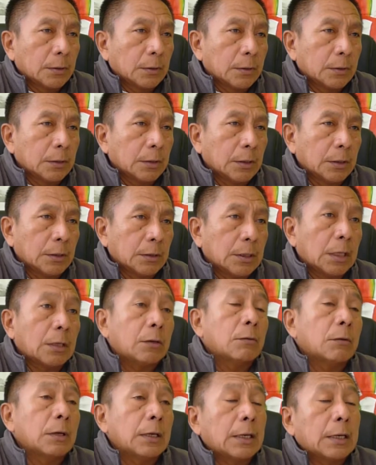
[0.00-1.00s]
que ya
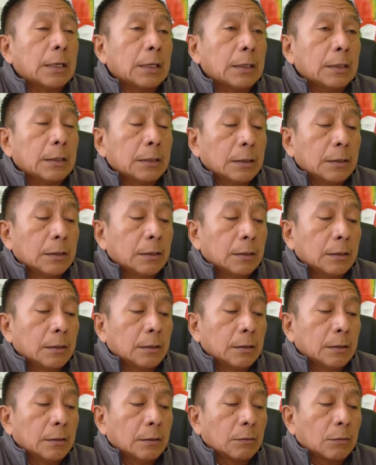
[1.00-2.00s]
no era
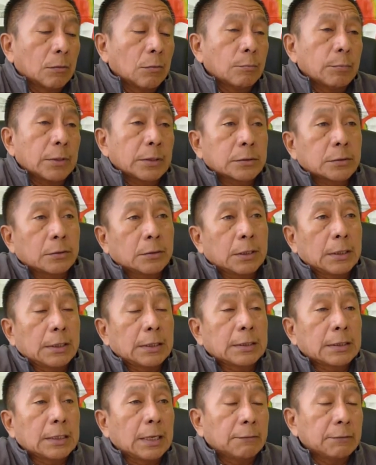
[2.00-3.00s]
con persona
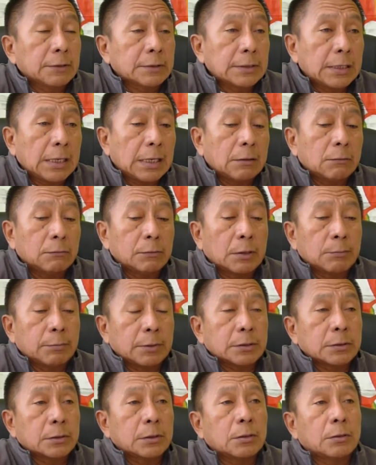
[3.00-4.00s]
esclavizada, una
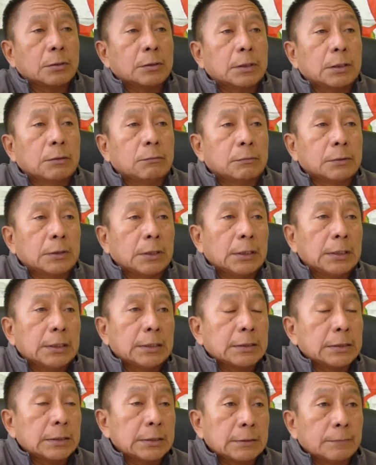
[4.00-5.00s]
persona de
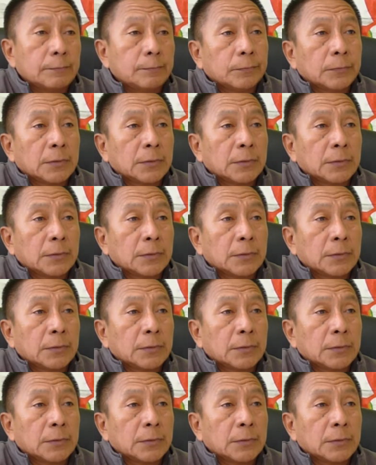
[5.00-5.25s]
utilitis,